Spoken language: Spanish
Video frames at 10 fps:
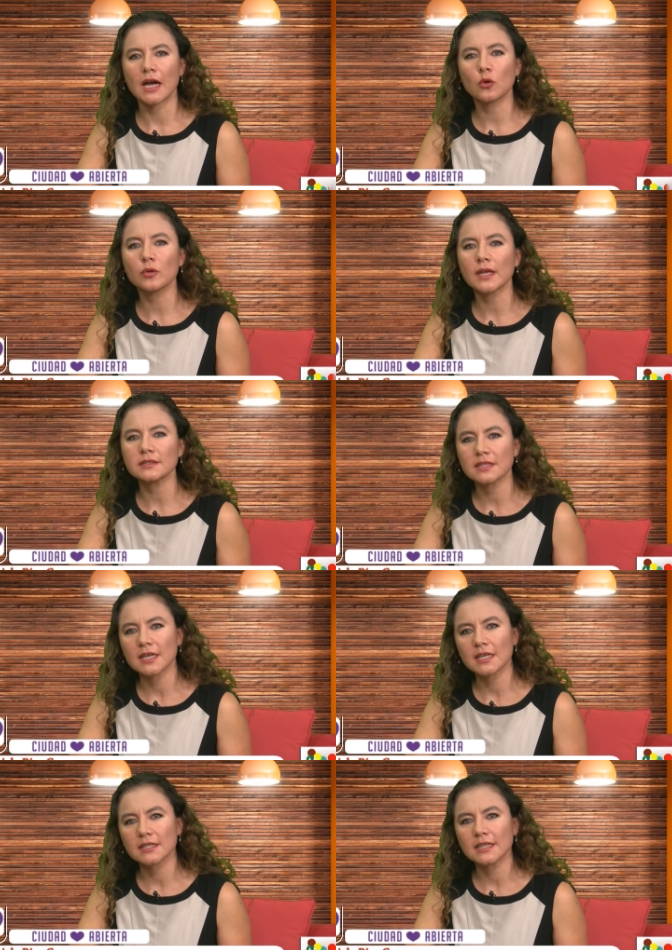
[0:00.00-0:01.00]
algunas
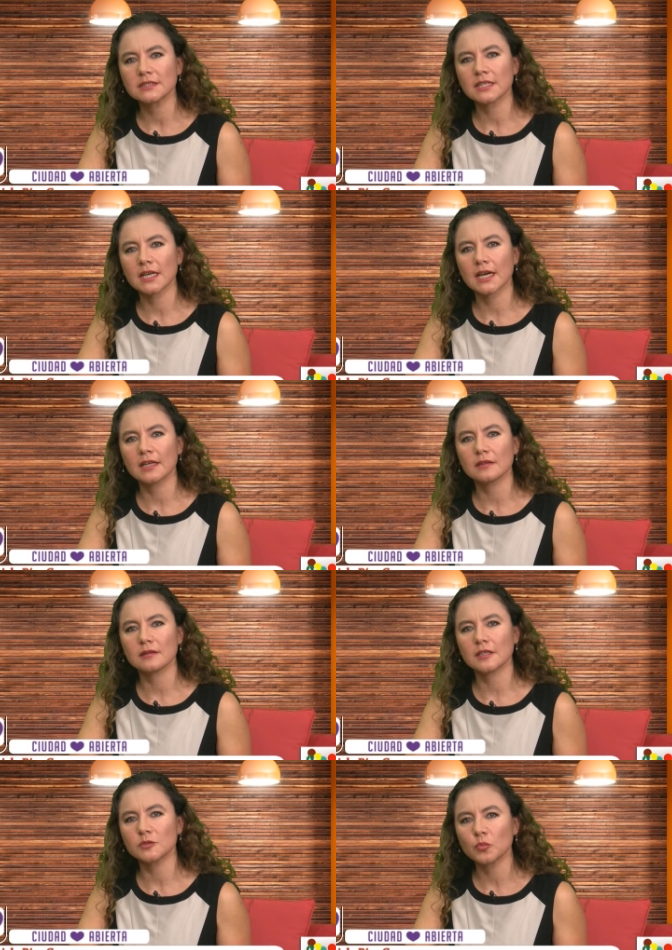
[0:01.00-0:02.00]
de ellas llegan
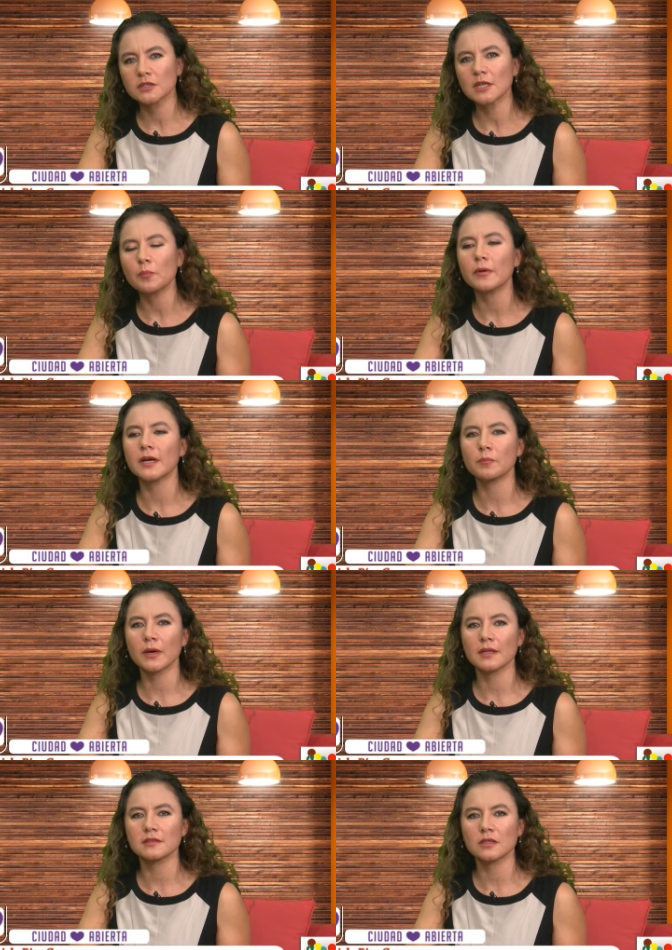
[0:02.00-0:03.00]
después de haber
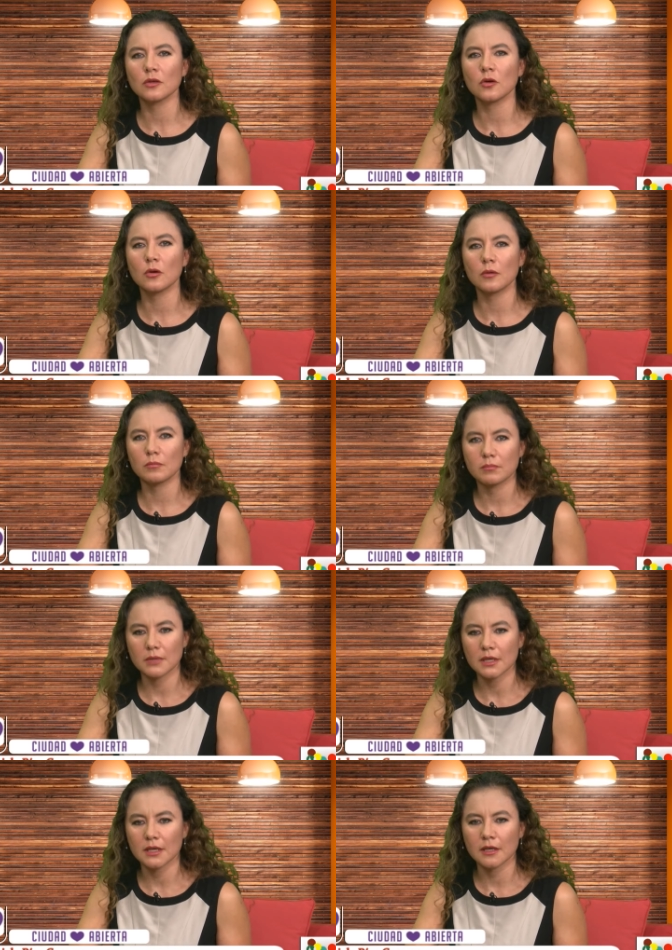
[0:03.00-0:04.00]
padecido
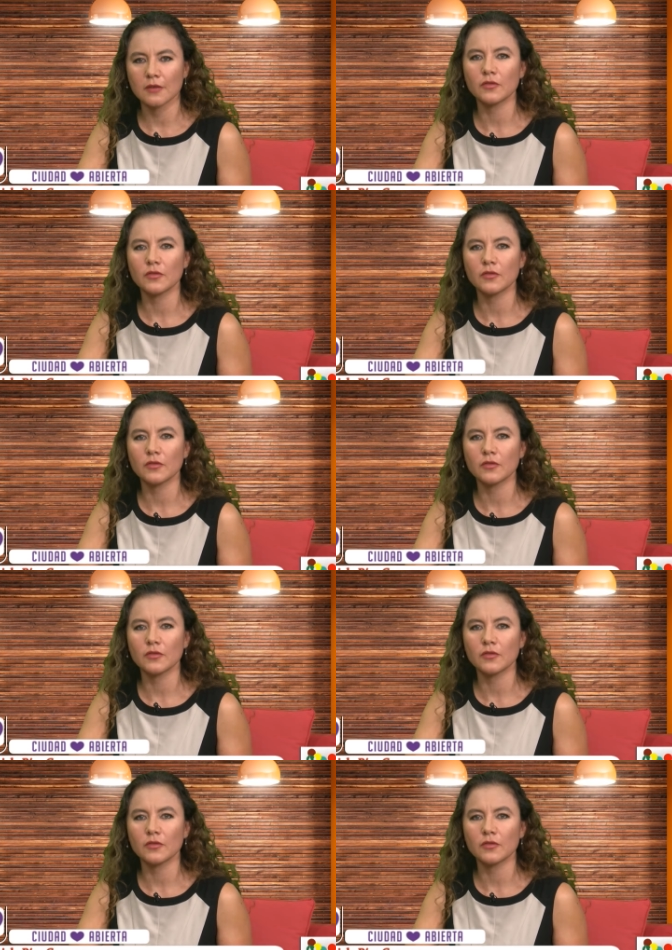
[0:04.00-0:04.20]
eh,